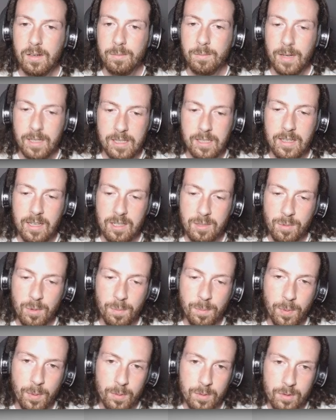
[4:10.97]
Bati 10 mil
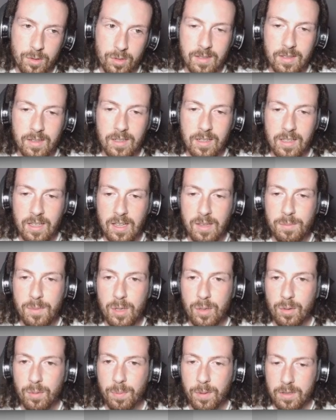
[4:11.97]
pontos, ganhei
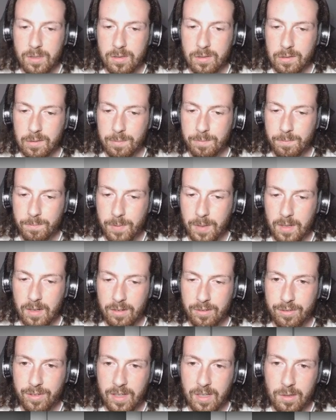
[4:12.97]
mil, eu posso pegar
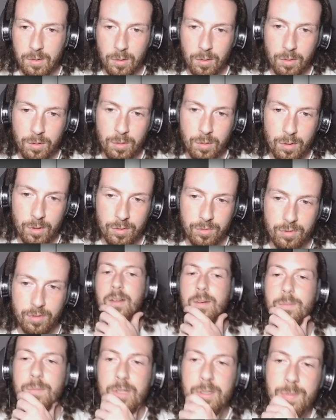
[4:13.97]
um veículo novo?
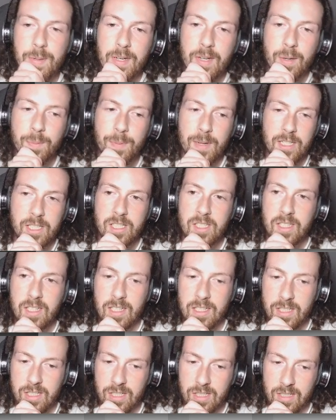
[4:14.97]
Posso pegar o
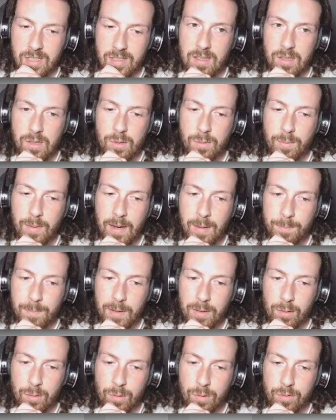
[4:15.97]
patinete. E um mapa
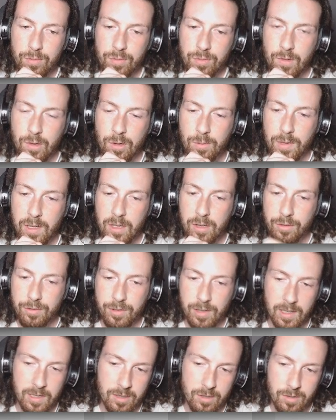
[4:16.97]
novo? Como é que eu
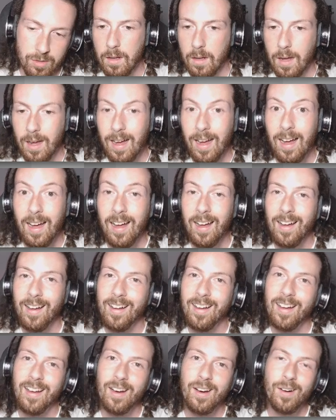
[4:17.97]
faço?
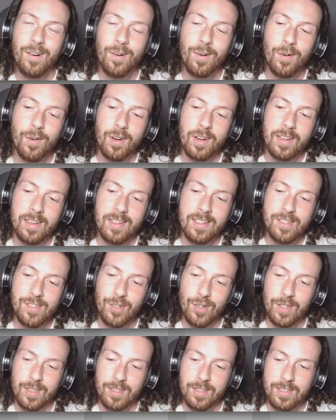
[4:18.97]
Ah, olha que
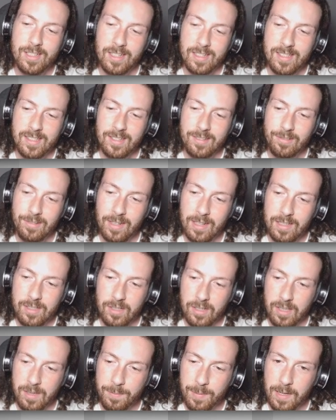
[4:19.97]
idiota. Eu tinha que segurar isso
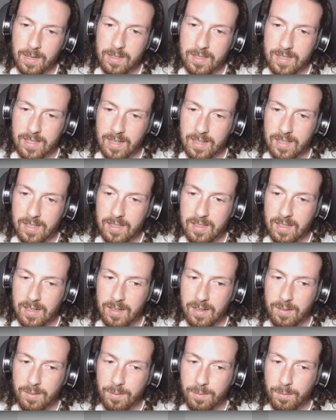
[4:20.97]
aqui pra ele sair
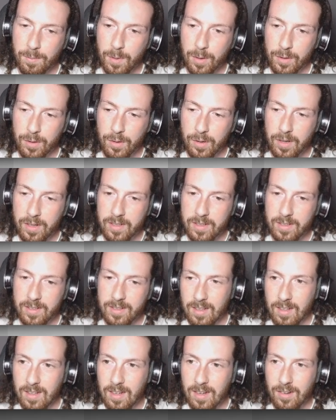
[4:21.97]
na monóia.
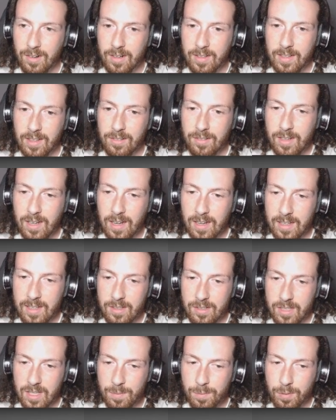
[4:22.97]
Agora ele tá no
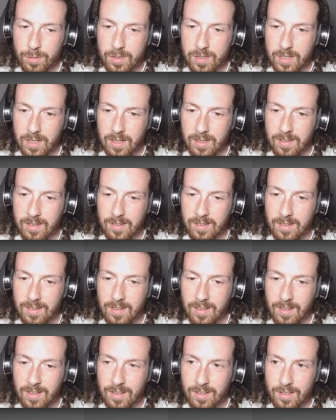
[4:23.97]
carrinho 100%.
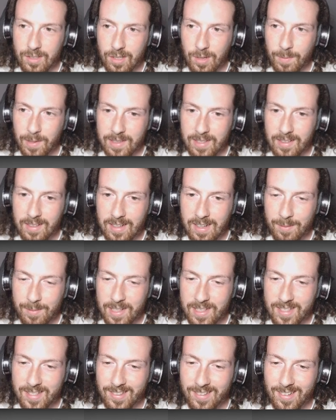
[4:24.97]
Só bater na
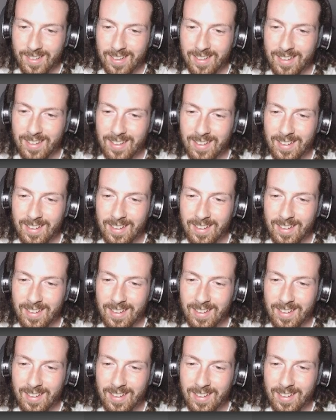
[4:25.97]
cabeçola.